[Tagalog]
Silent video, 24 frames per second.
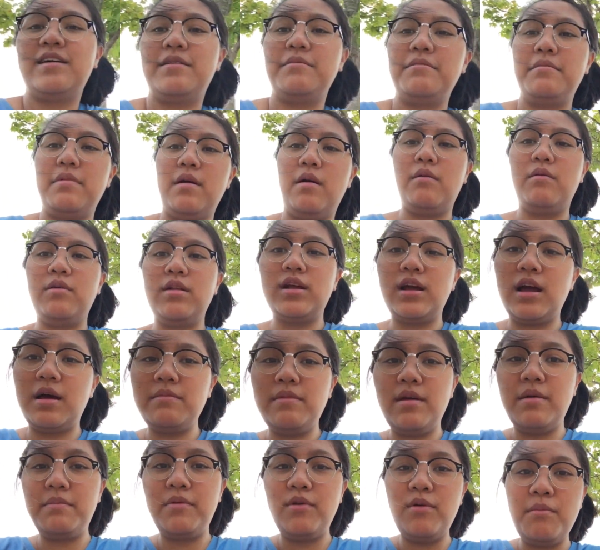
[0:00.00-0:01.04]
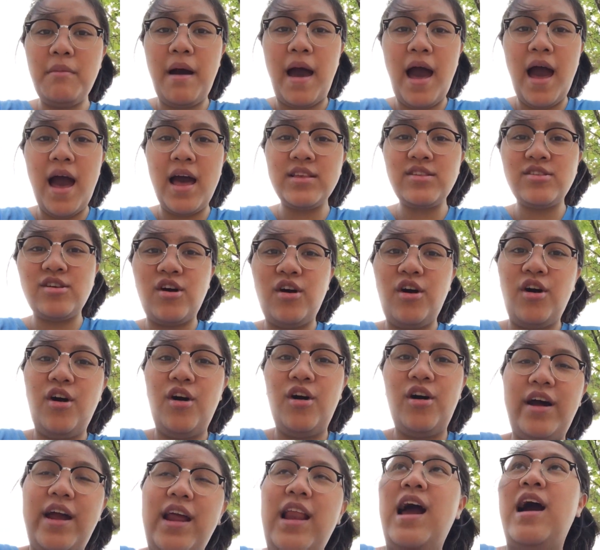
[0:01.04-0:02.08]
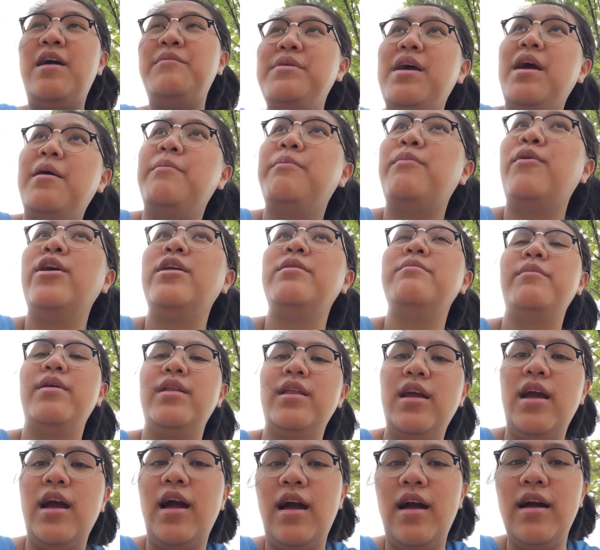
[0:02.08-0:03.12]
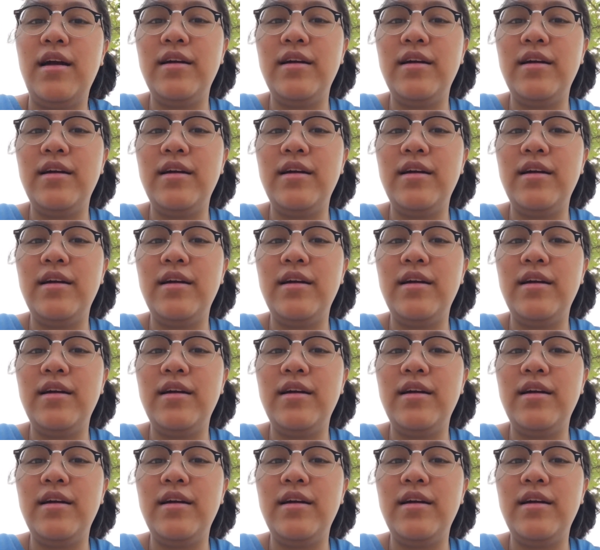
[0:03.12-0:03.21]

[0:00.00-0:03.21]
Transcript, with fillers: Bawal kami pumasok. Kailangan may appointment ka.